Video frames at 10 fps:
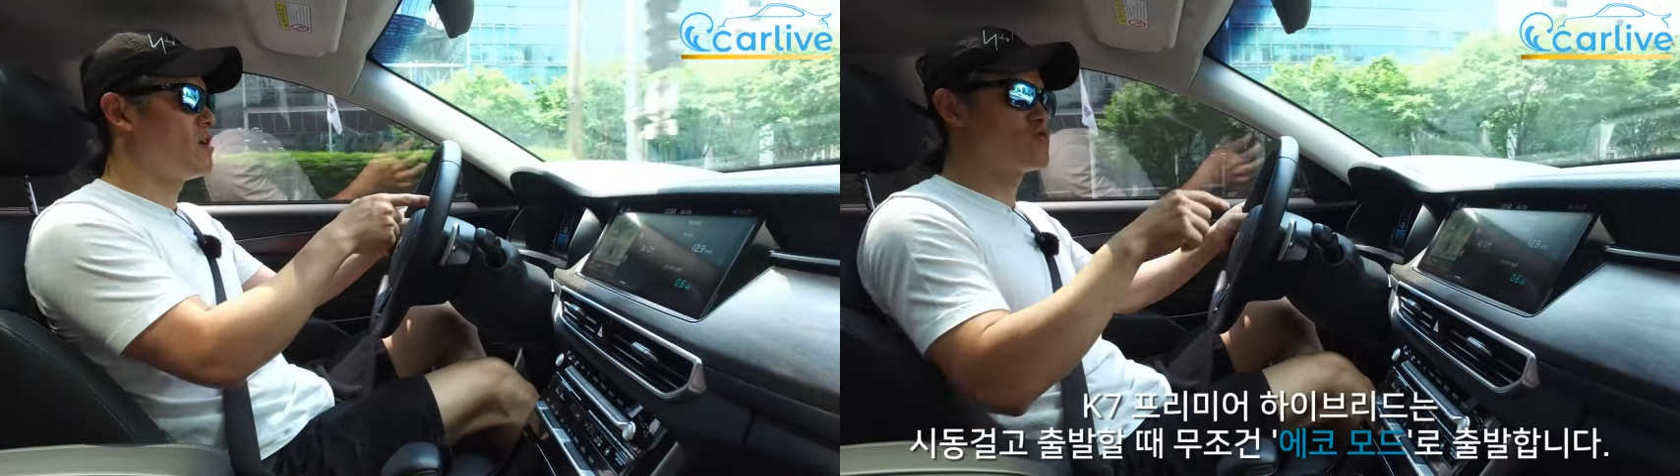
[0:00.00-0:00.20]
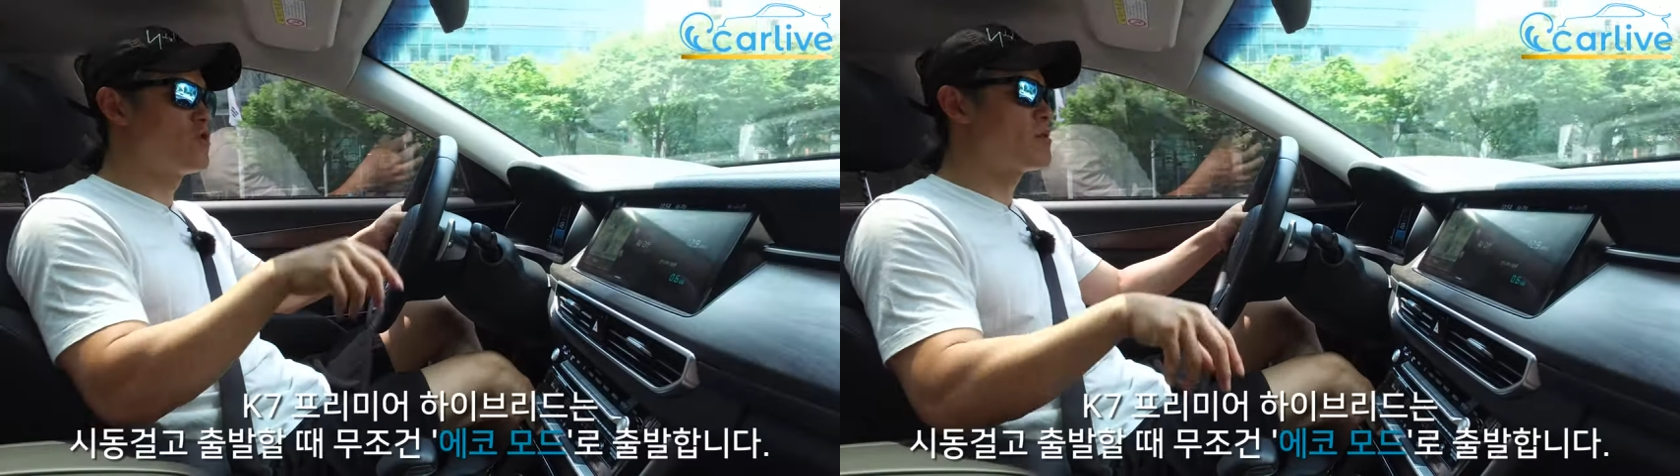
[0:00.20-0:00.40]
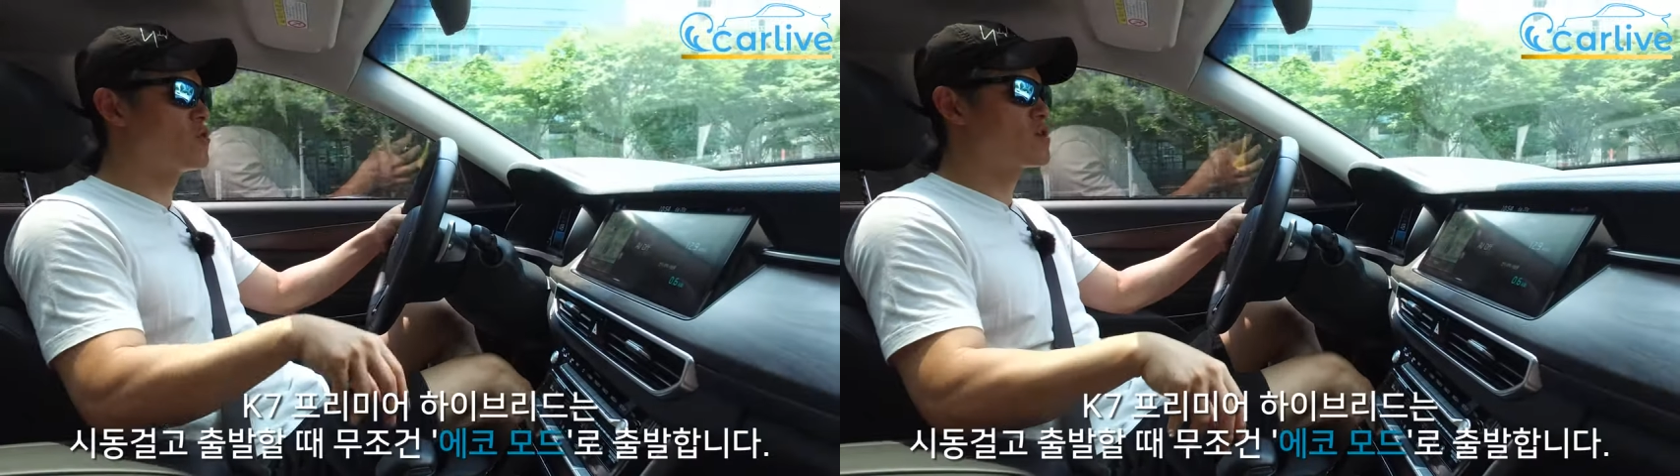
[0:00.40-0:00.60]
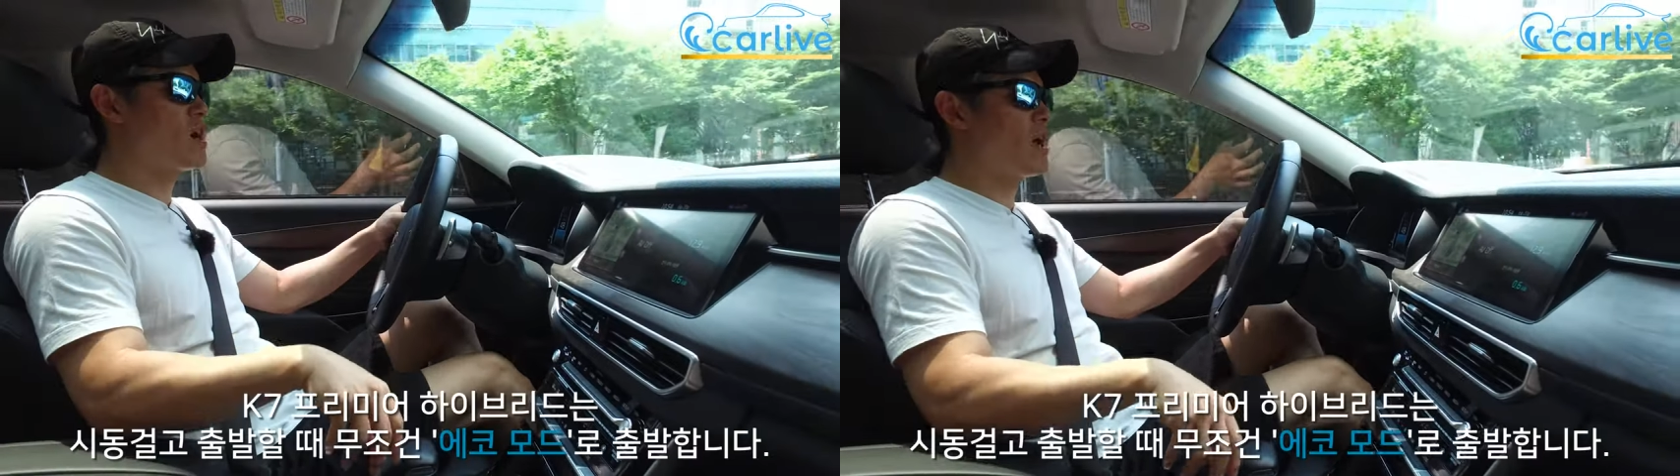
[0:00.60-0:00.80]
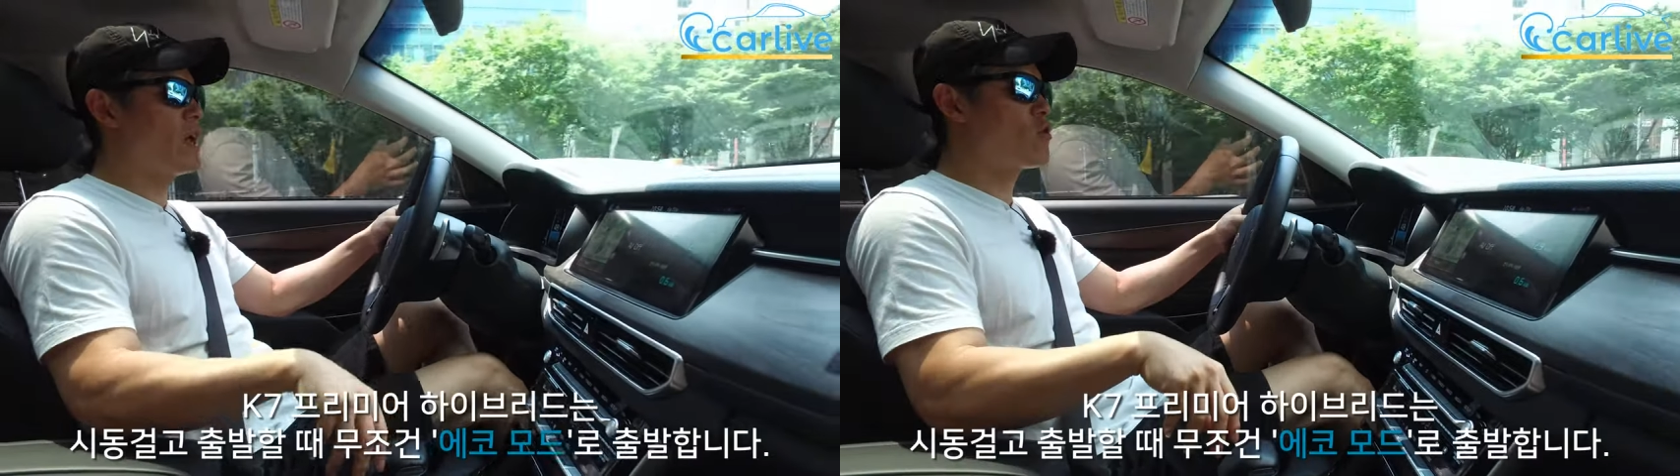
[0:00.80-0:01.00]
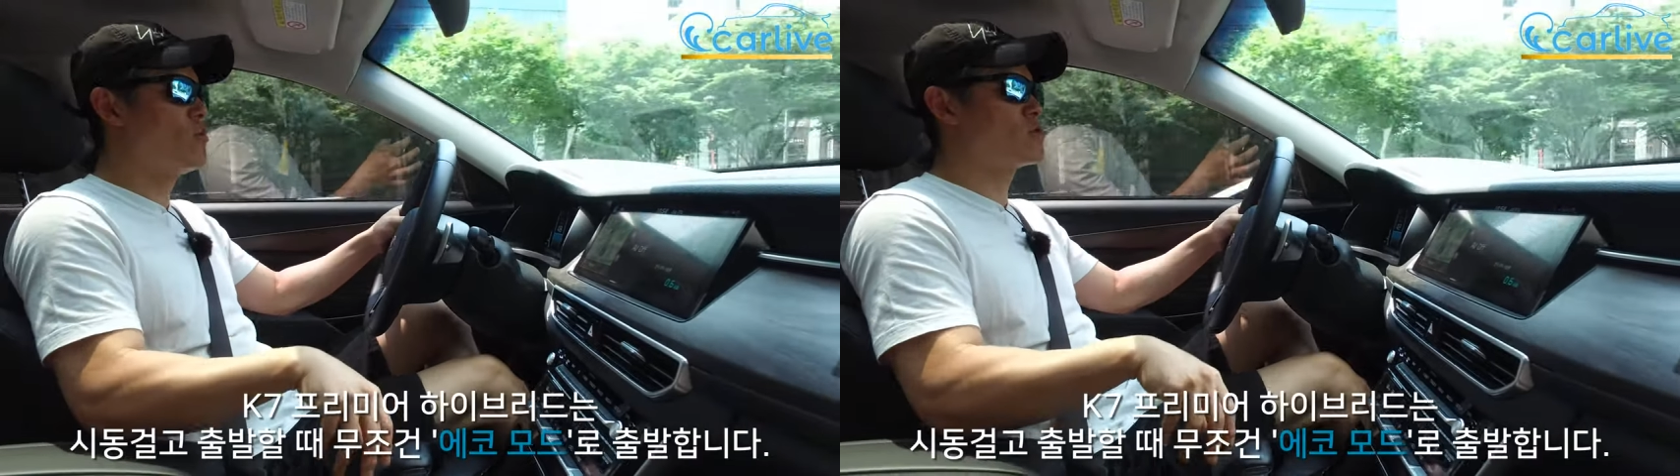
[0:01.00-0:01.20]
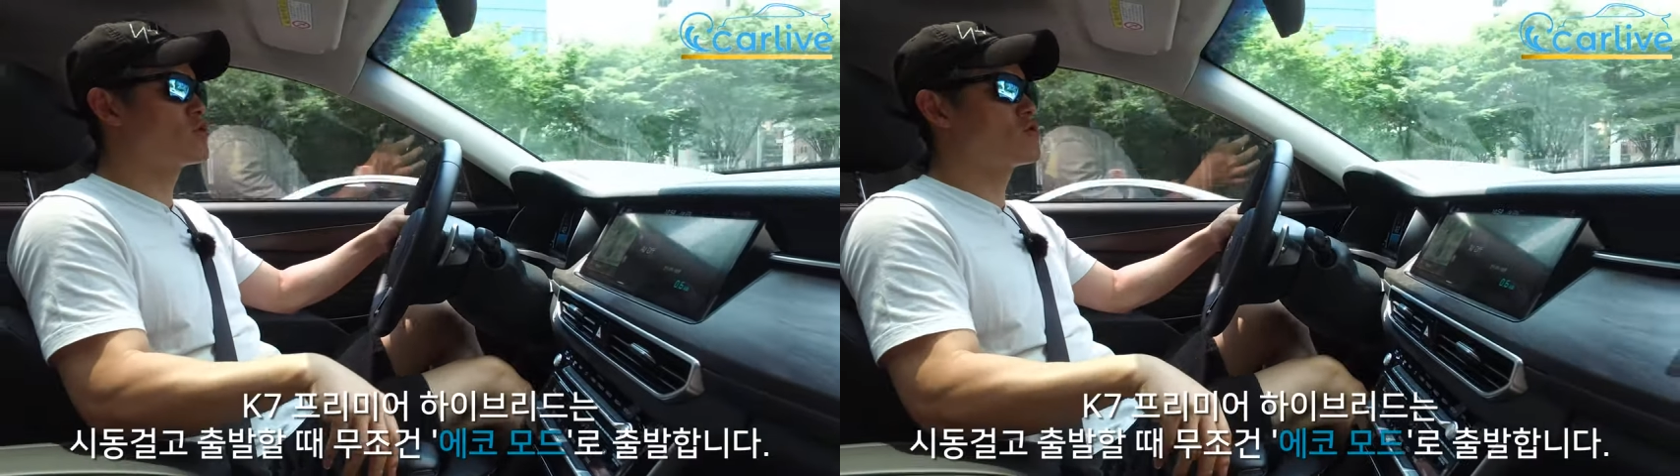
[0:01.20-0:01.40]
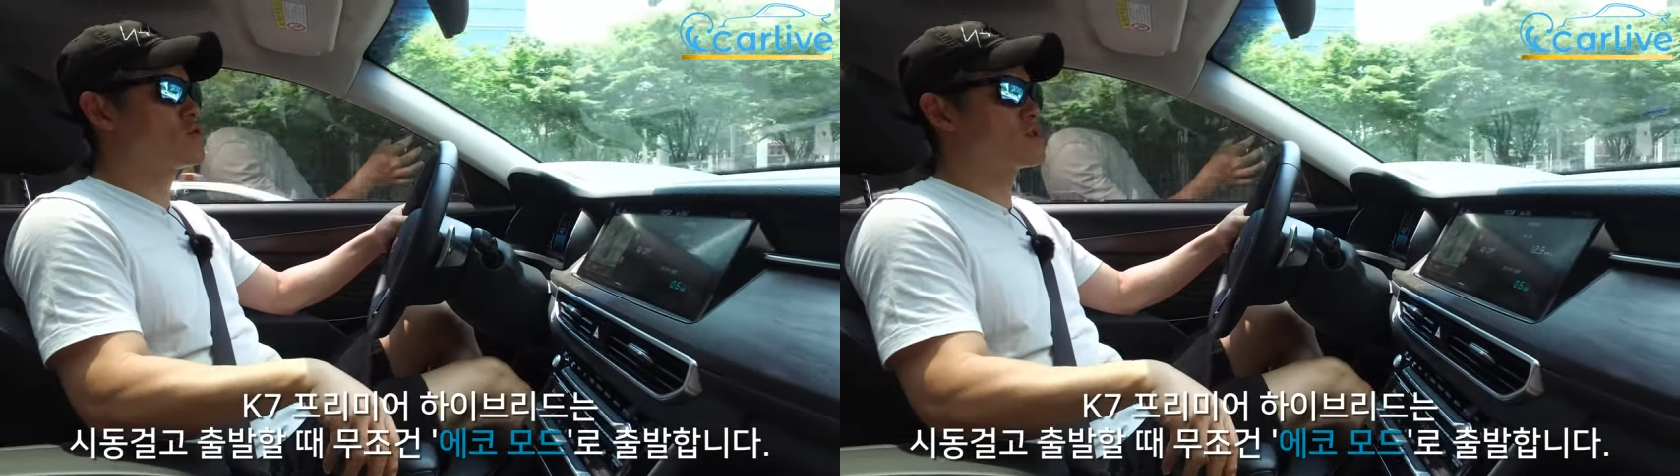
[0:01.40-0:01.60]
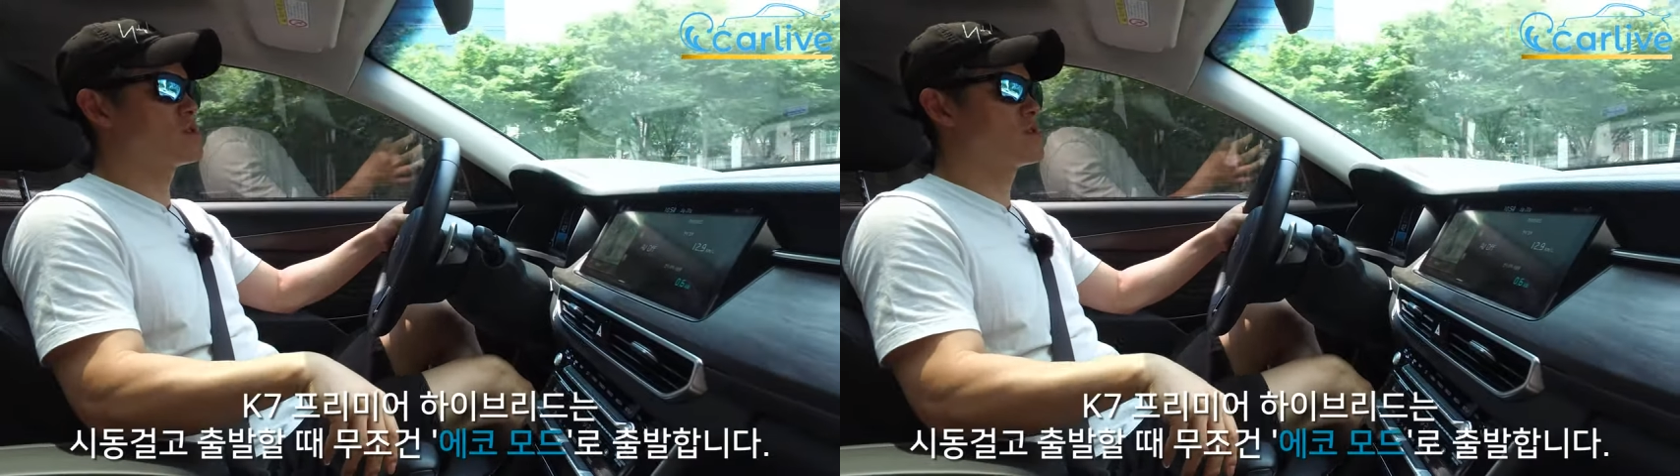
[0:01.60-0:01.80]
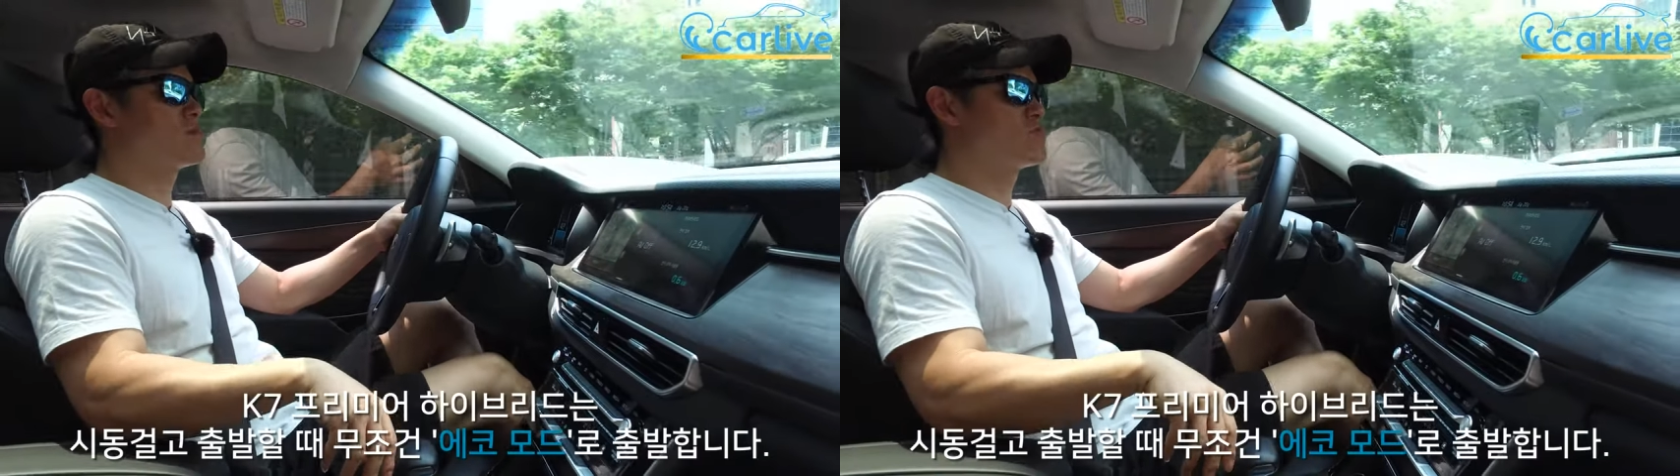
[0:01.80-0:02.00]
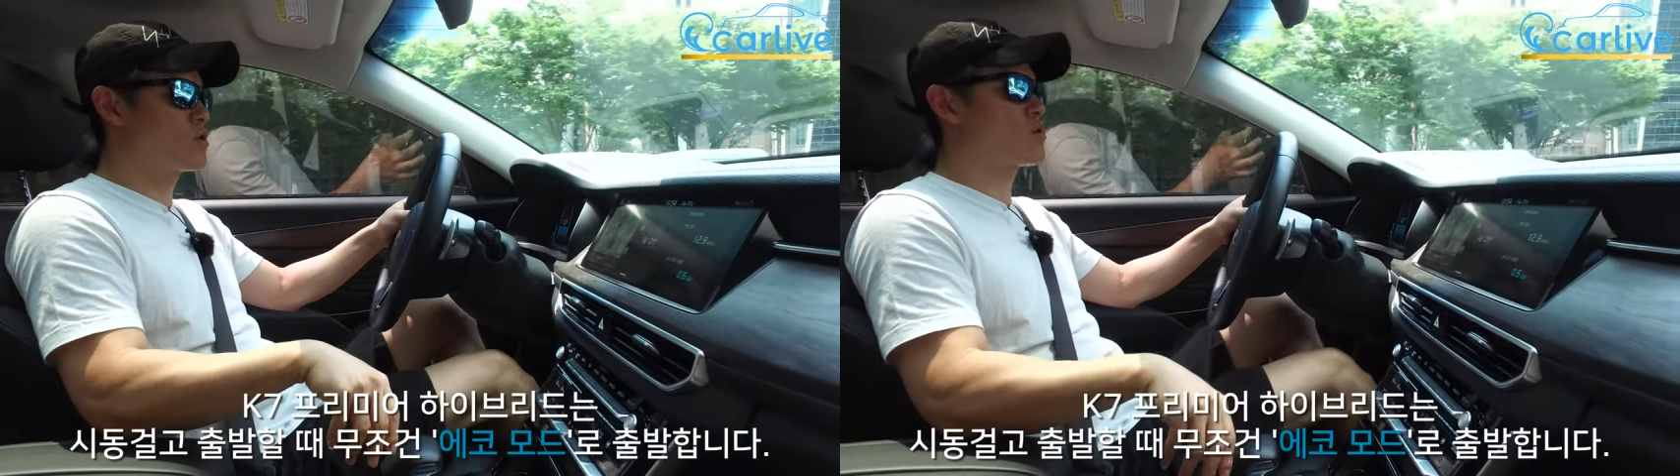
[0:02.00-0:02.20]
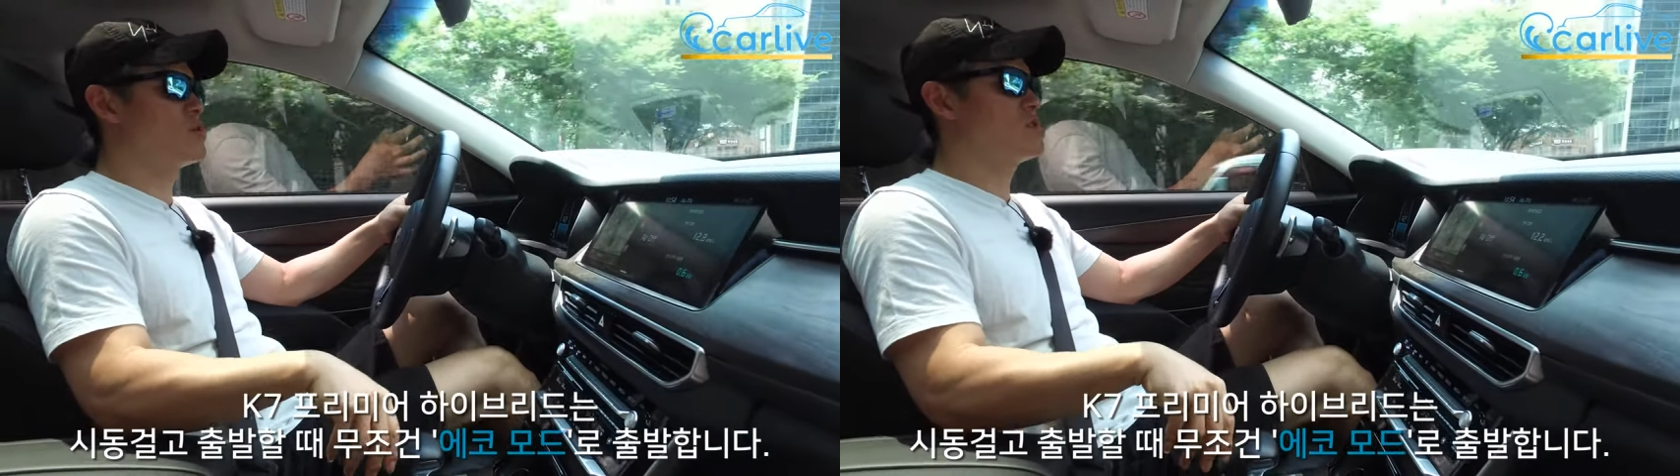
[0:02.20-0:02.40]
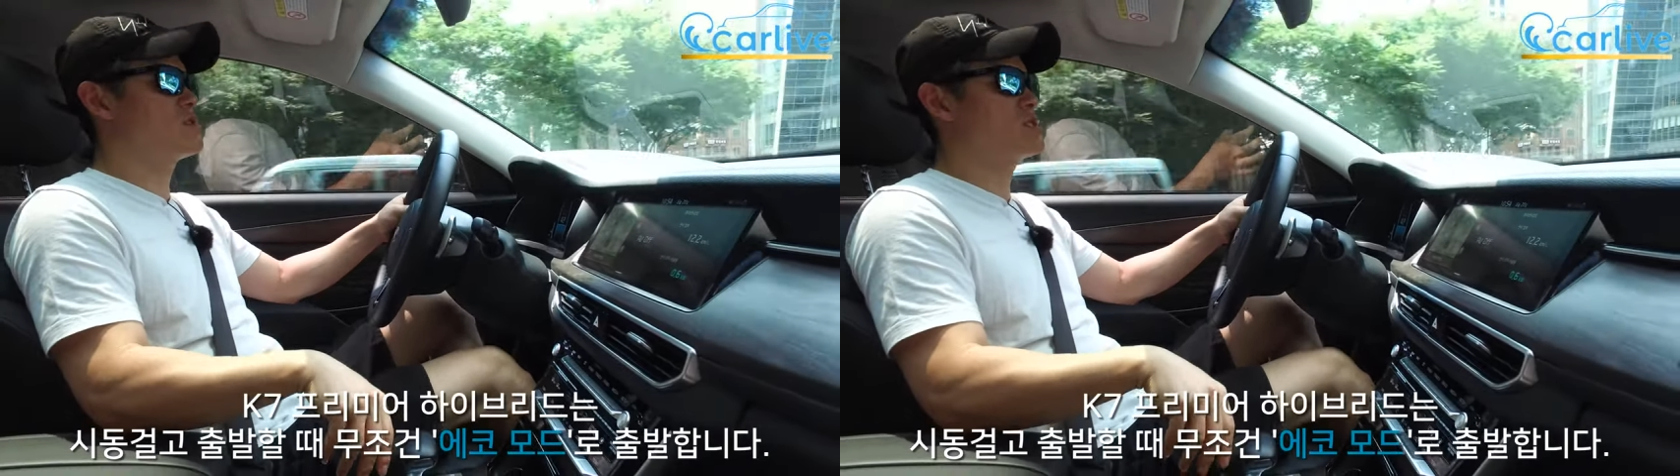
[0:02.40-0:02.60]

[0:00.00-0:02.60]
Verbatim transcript: 주행 모드가 에코 모드로 무조건